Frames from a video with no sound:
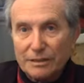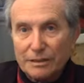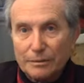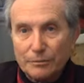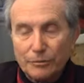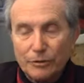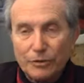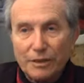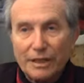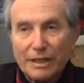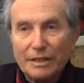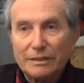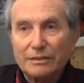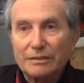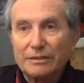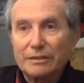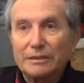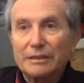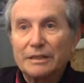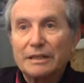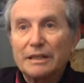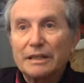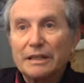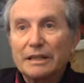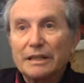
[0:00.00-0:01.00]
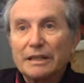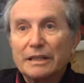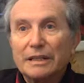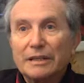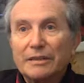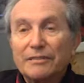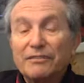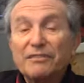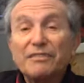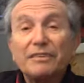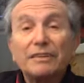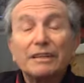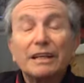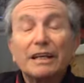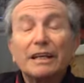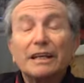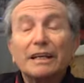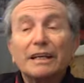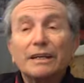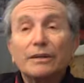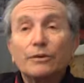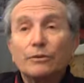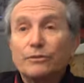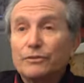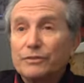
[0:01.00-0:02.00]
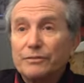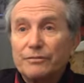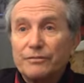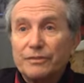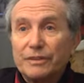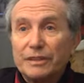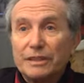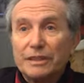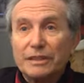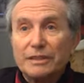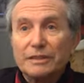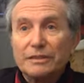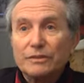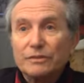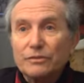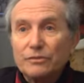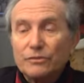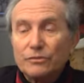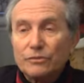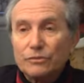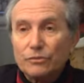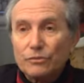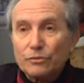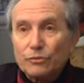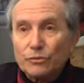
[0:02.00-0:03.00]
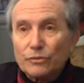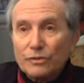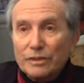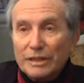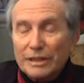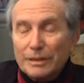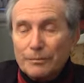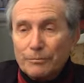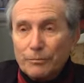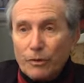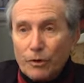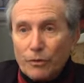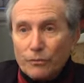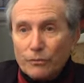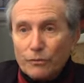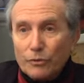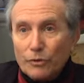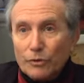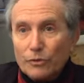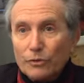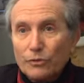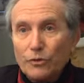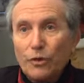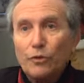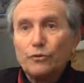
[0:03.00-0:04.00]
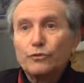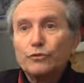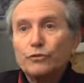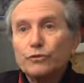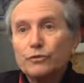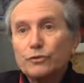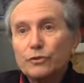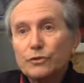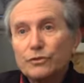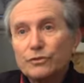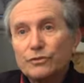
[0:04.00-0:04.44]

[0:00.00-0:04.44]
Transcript: limoneti e così via. Il mondo nostro